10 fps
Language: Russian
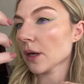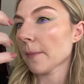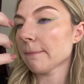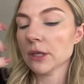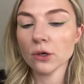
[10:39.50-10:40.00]

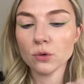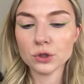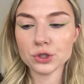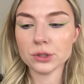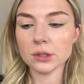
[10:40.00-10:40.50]
Мне
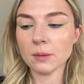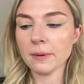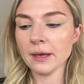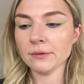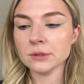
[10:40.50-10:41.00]
хочется
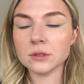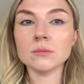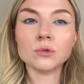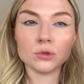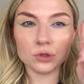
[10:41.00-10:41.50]
добавить
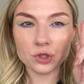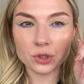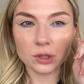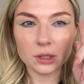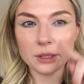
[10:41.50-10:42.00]

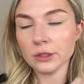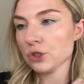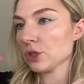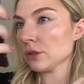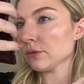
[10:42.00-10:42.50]
немножечко
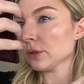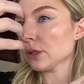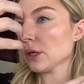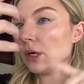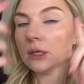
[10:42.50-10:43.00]

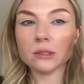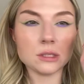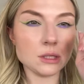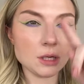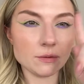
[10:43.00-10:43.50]
коричневых
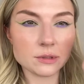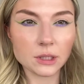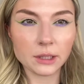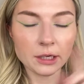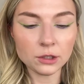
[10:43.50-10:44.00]
теней в
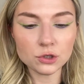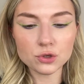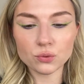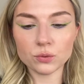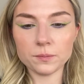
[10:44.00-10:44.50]

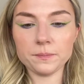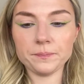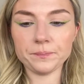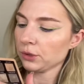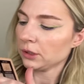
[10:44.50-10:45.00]
складочку.
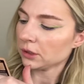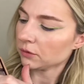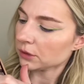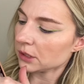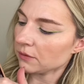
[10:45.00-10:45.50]
Вот
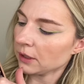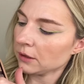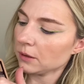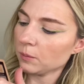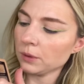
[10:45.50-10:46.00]
этого
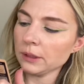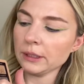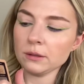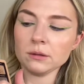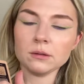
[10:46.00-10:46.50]
цвет
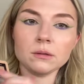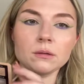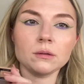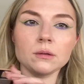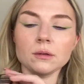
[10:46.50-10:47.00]
Blend.
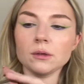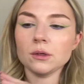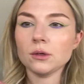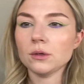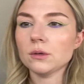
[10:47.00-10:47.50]

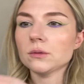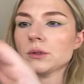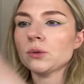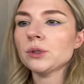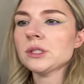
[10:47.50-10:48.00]

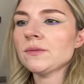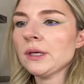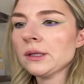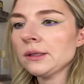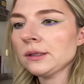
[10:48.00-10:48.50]
Такой
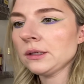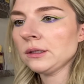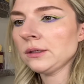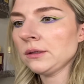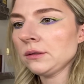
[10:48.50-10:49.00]

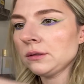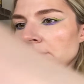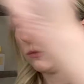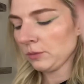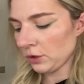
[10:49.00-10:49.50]
светленький,
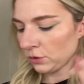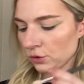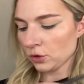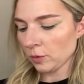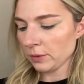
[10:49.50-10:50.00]
в меру
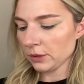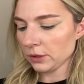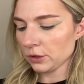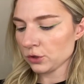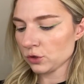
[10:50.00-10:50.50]

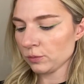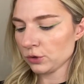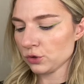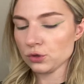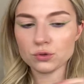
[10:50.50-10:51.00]
тепленький, чтобы
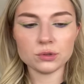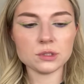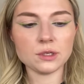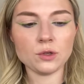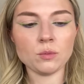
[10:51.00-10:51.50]
чуть-чуть
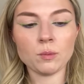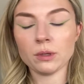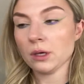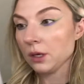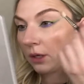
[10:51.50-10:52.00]
тени мне
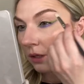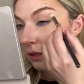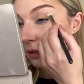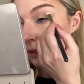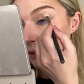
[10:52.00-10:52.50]
было.
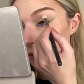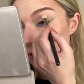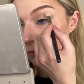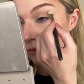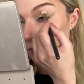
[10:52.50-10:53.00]
Если
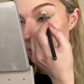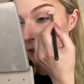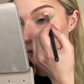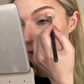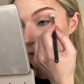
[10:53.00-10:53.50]
у
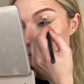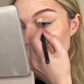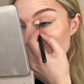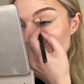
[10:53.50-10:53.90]
вас